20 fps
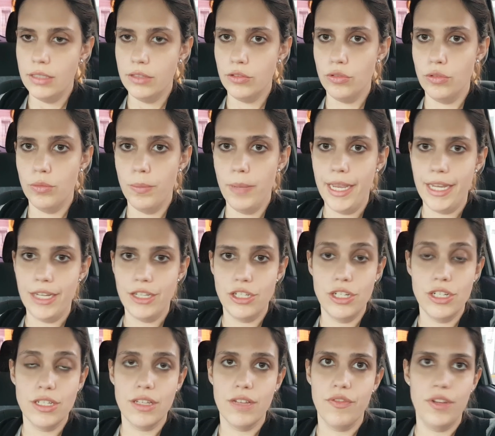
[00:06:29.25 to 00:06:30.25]
Tudo bem, a
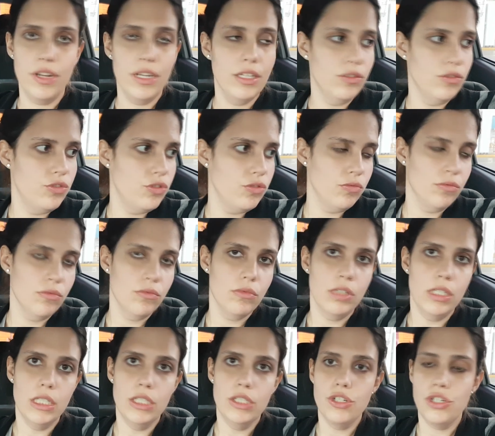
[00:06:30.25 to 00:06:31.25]
gente tá falando de um
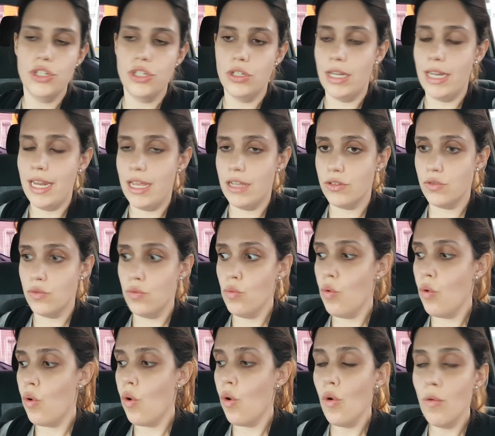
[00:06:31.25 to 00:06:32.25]
lanche, aliás, um
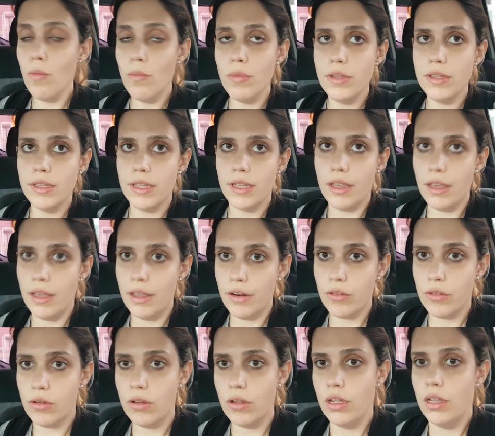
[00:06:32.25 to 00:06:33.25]
combo
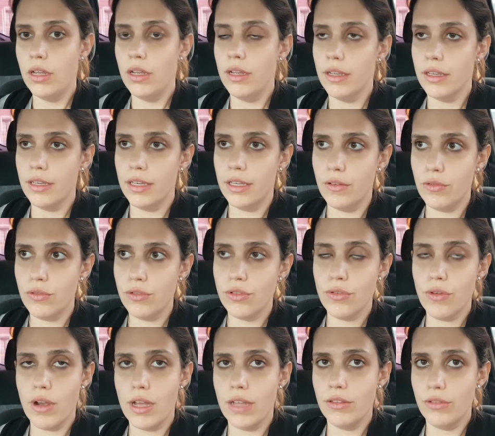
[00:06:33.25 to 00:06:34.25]
inteiro que
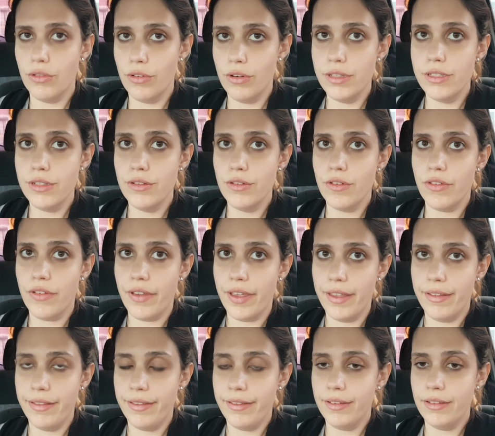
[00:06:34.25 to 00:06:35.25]
custou
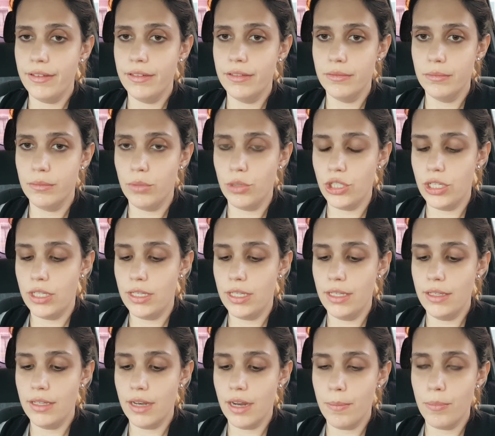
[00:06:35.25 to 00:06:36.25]
R$14,90. Pode até
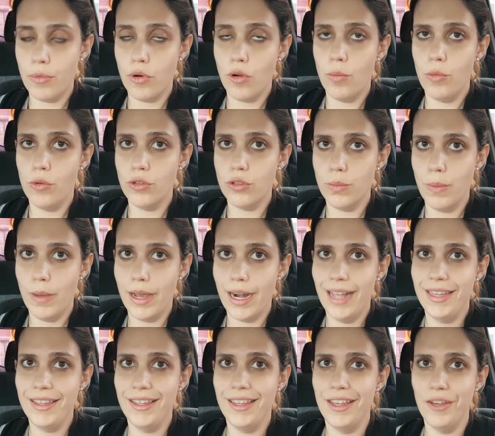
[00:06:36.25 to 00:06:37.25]
entrar para o almoço
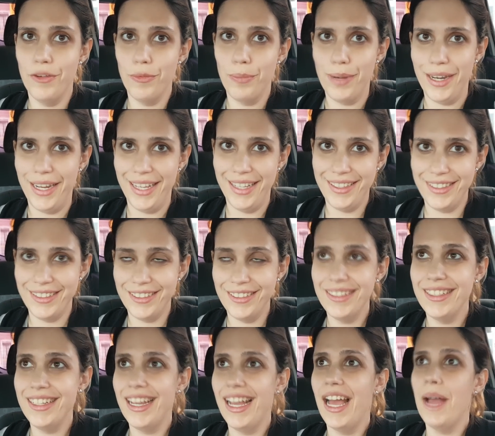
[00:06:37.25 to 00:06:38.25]
barato em Rio Preto.
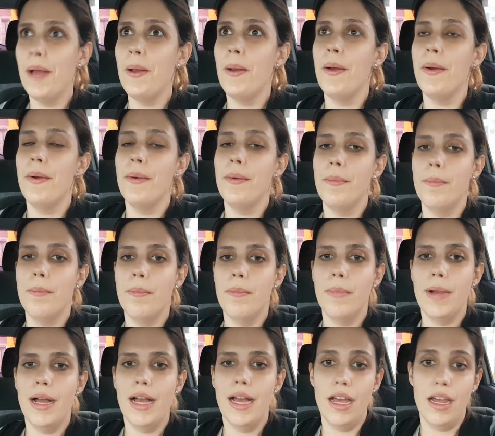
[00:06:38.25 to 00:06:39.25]

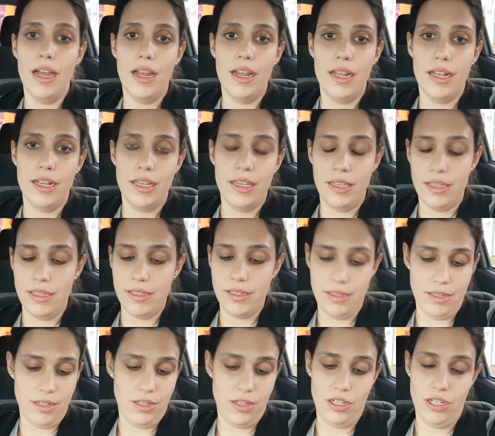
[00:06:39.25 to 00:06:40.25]

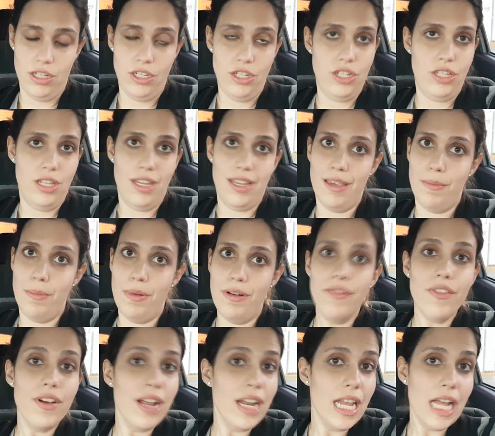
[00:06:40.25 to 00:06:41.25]
Mas a gente está aqui para
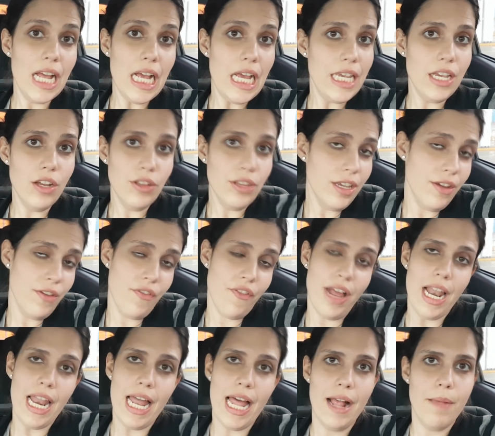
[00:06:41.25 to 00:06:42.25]
falar e eu tenho que
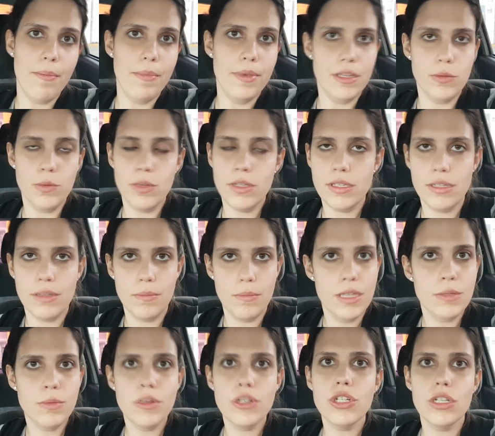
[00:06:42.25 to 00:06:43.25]
falar. Mesmo assim,
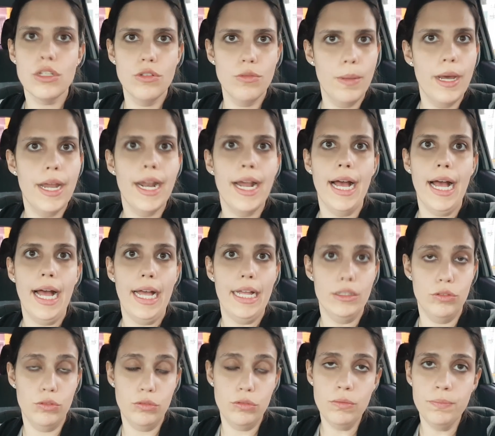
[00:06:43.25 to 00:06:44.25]
mesmo achando
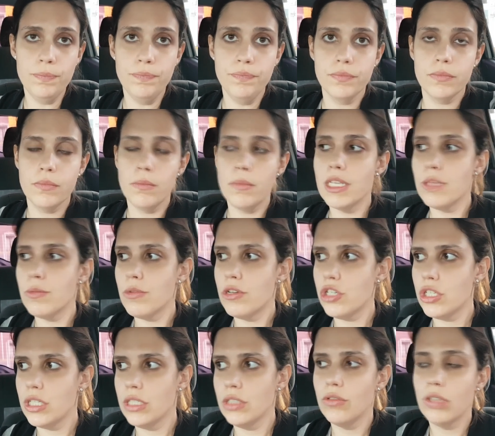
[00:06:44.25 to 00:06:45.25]
barato, mesmo
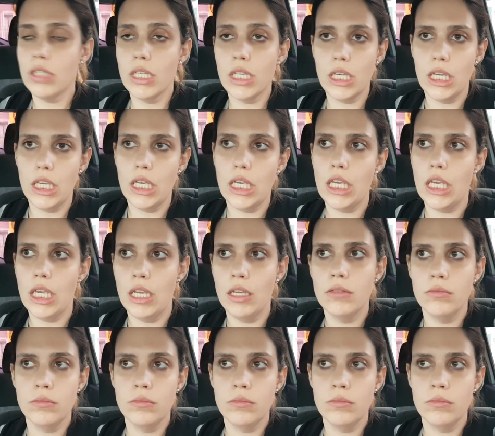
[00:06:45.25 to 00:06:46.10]
achando que